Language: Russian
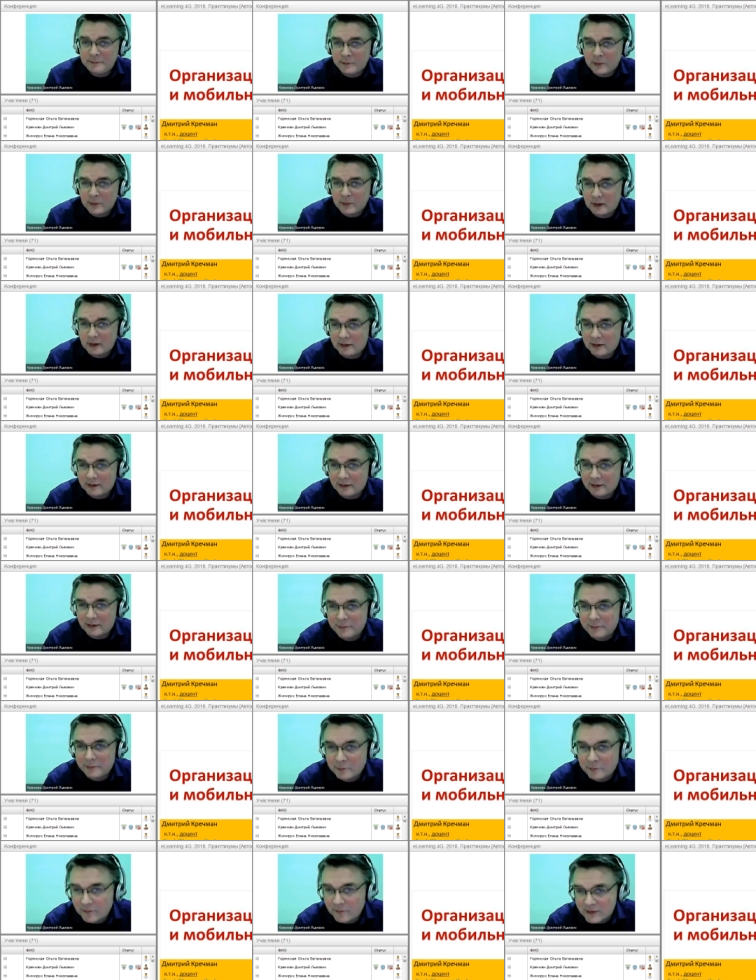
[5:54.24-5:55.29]
как эм,
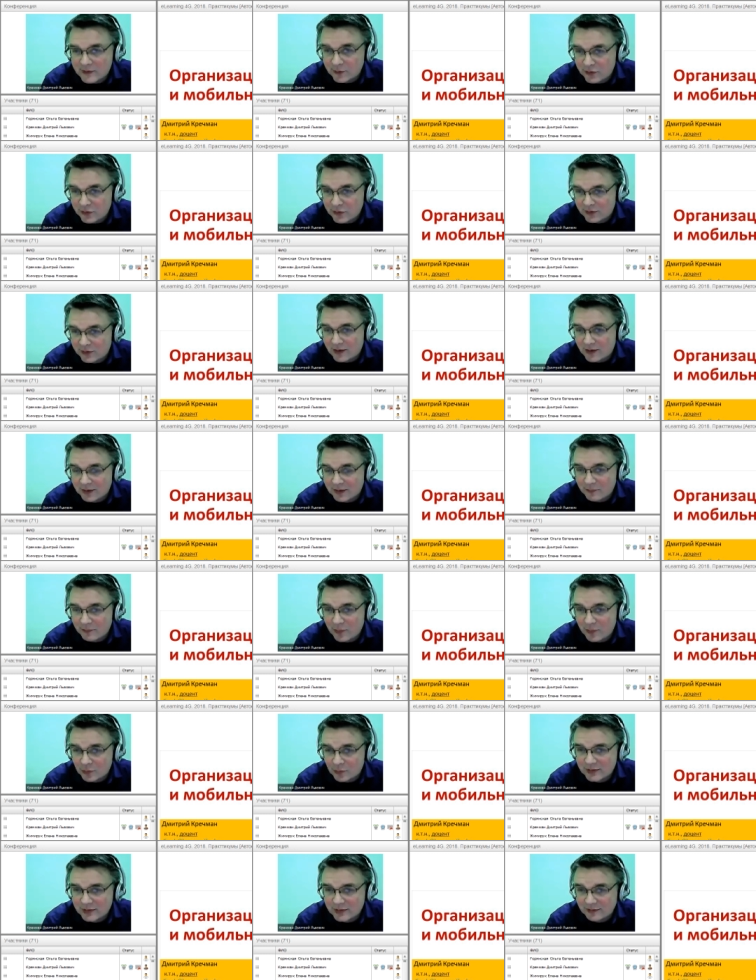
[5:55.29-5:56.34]
возникнет какая-то
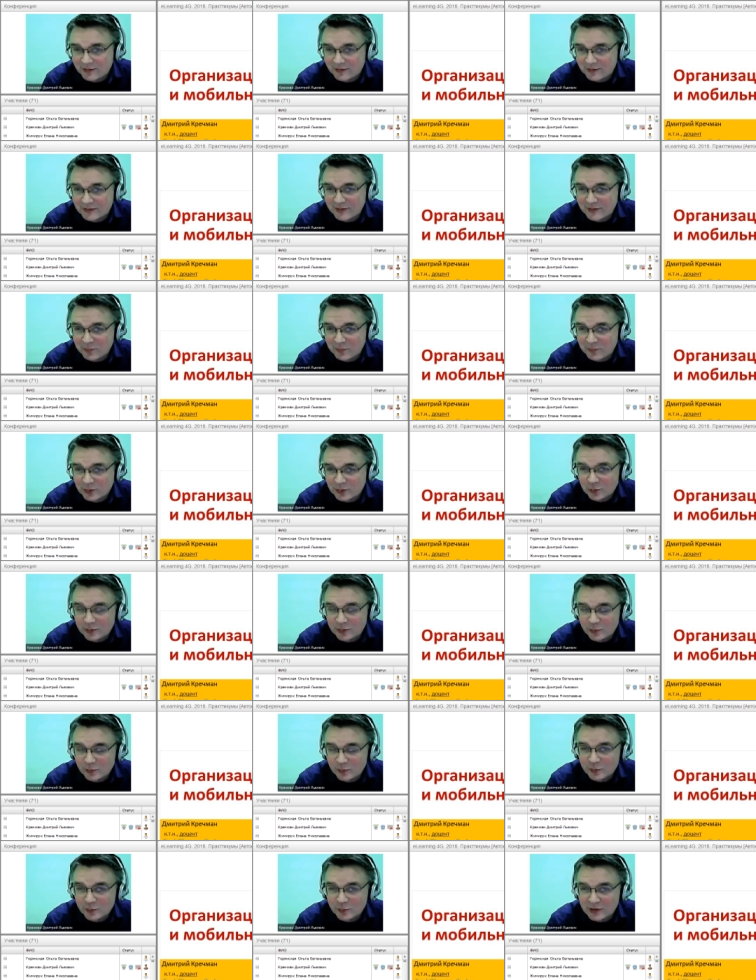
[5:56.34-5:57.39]
пауза, когда мне трудно будет
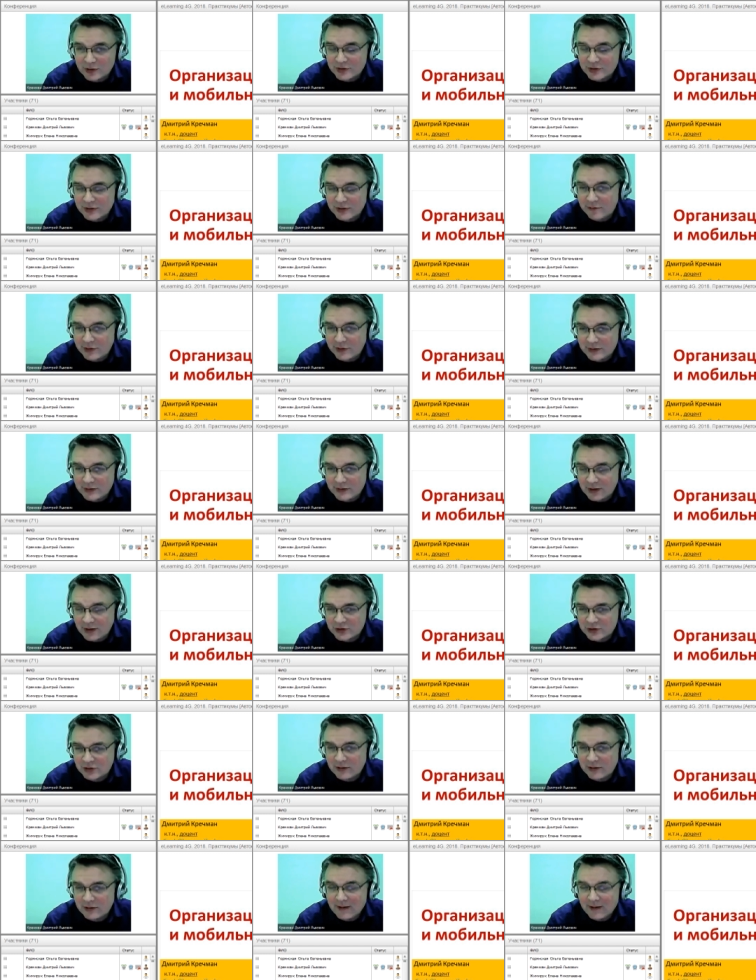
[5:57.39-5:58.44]
продолжать говорить дальше,
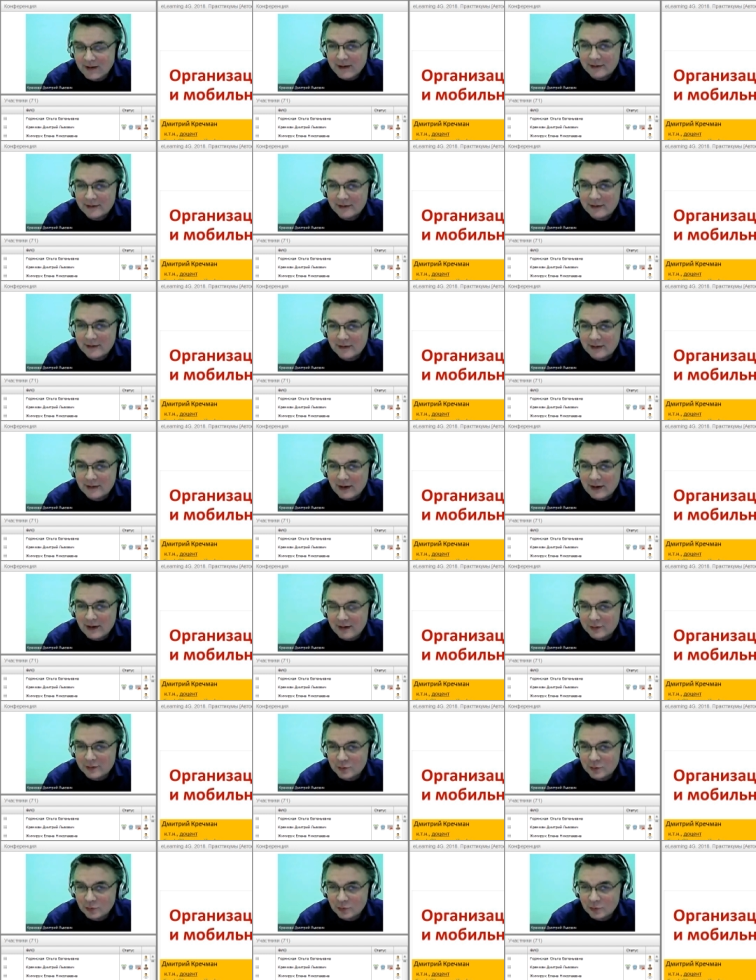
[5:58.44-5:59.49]
далее,
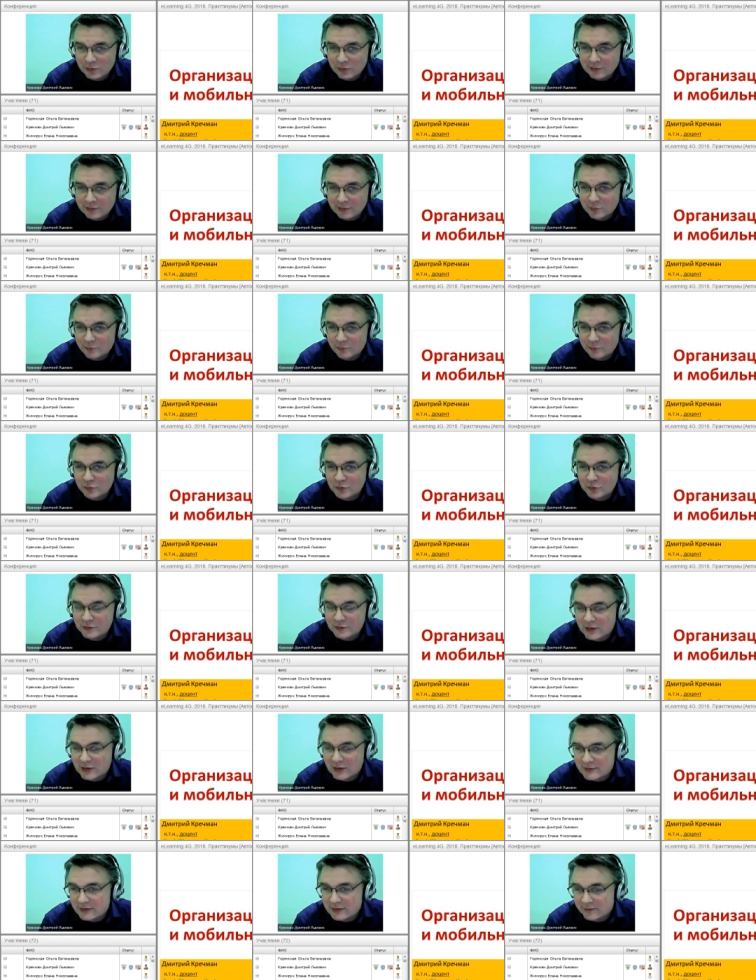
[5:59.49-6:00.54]
то я буду стараться
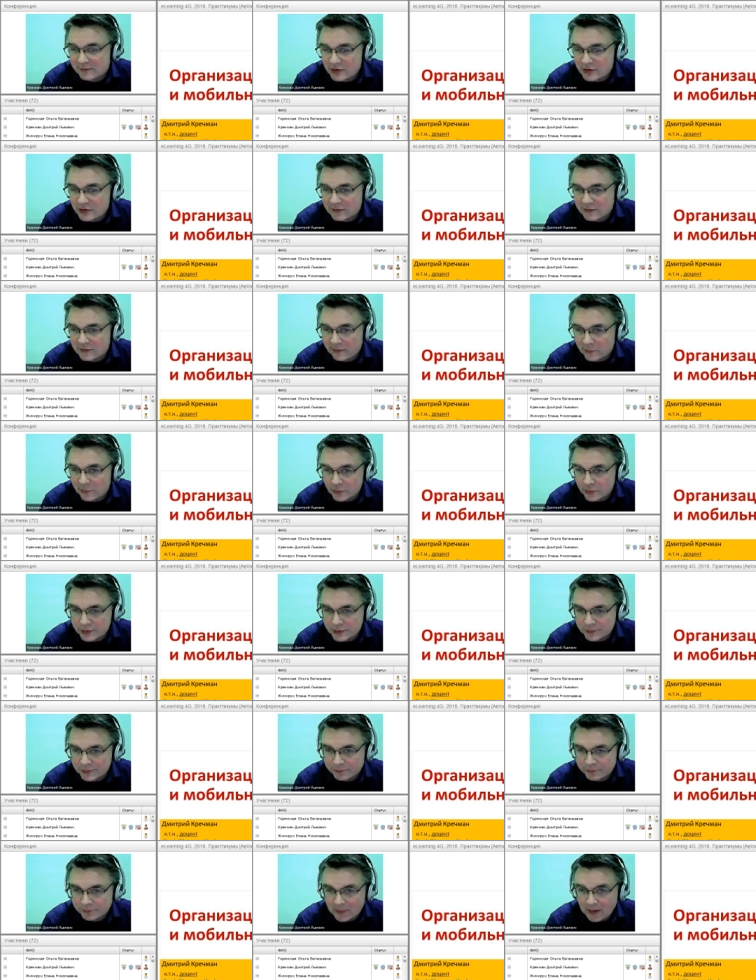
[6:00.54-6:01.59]
отвечать на вопросы.
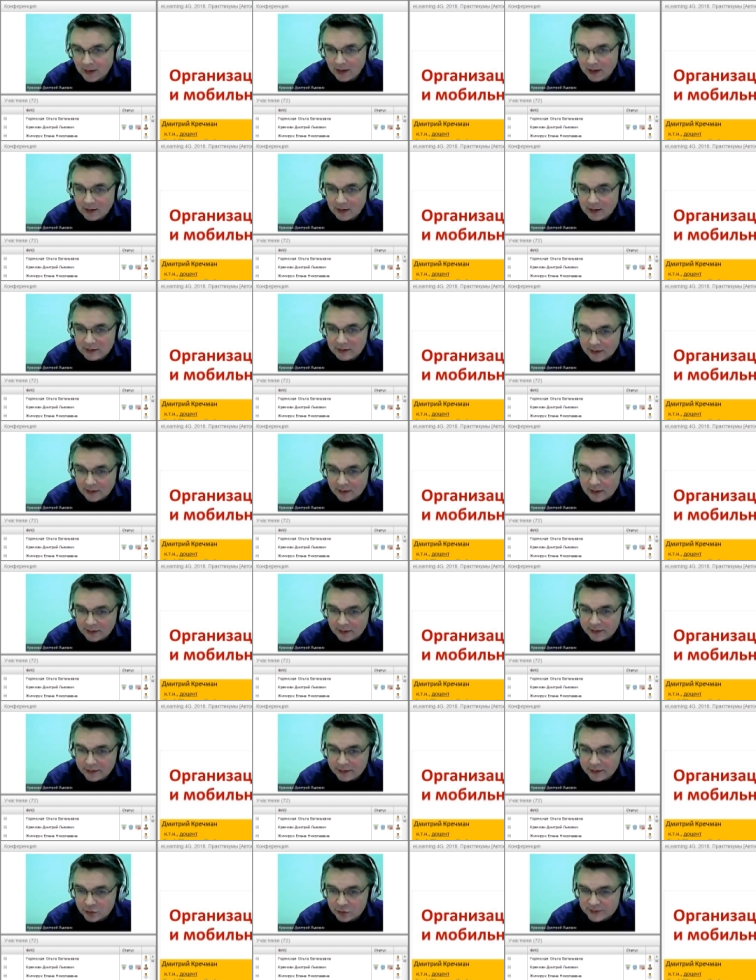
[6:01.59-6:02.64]
Итак, коллеги, еще
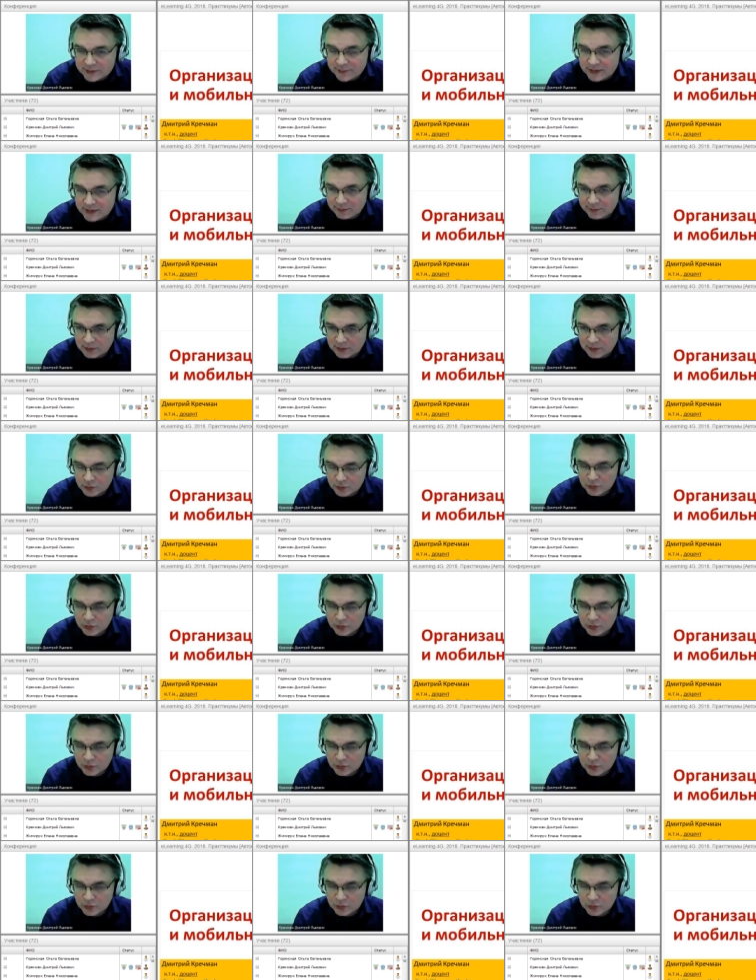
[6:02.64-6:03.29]
раз спасибо за то, что